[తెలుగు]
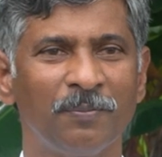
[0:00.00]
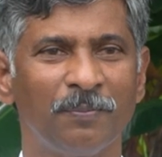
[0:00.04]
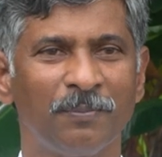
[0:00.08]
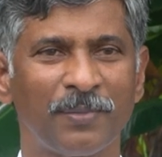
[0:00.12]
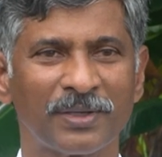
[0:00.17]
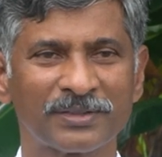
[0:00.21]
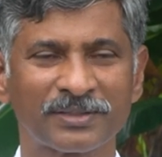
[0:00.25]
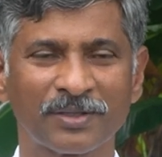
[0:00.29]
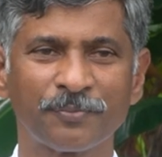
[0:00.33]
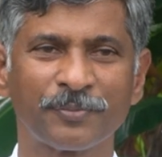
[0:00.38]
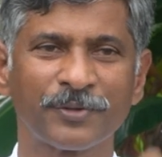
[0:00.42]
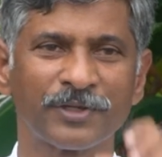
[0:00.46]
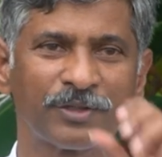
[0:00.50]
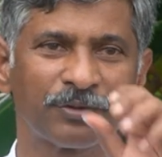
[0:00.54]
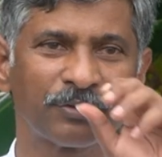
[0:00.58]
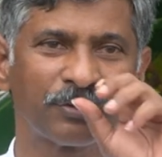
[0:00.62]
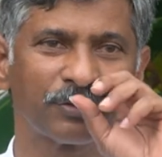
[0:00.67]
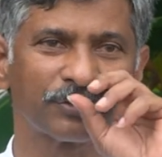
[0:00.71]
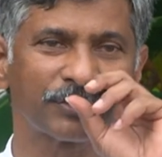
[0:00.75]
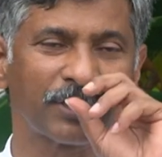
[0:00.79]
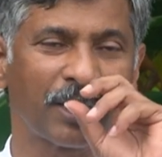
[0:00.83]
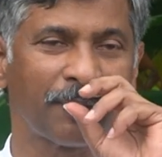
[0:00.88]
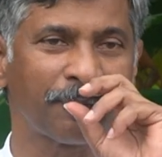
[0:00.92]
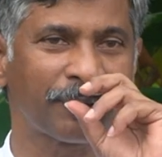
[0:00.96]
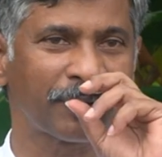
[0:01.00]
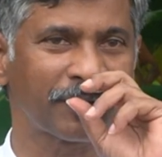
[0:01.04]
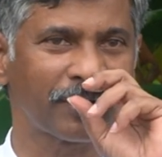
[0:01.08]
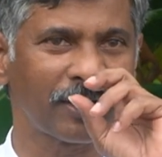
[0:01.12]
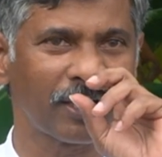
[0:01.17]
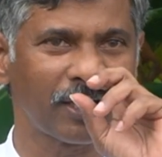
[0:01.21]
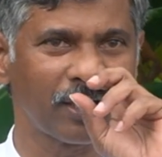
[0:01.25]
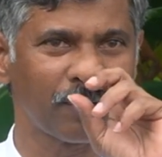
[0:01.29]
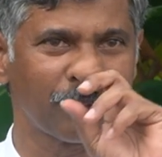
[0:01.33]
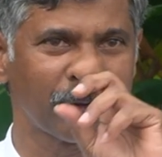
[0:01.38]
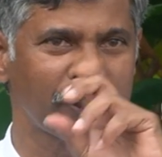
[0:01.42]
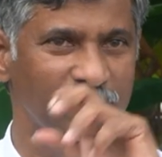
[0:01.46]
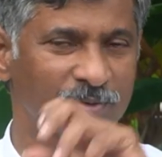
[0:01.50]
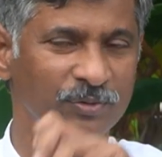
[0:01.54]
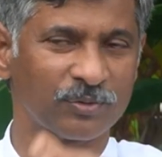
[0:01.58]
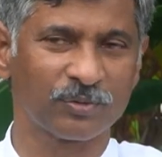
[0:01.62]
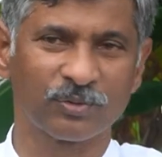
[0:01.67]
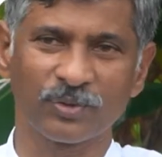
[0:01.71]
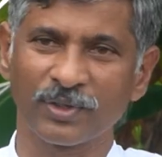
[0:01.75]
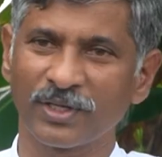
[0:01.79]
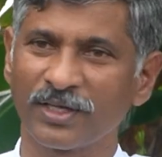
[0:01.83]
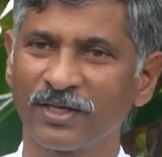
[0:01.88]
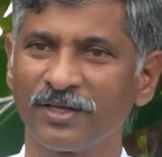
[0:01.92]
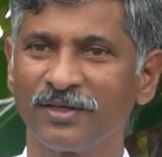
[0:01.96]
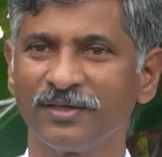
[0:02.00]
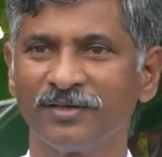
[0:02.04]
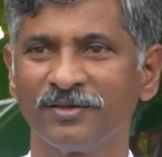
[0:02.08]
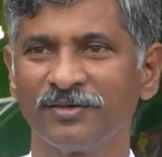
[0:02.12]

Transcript: మతం పేరుతో సాంప్రదాయాల పేరుతో కూడా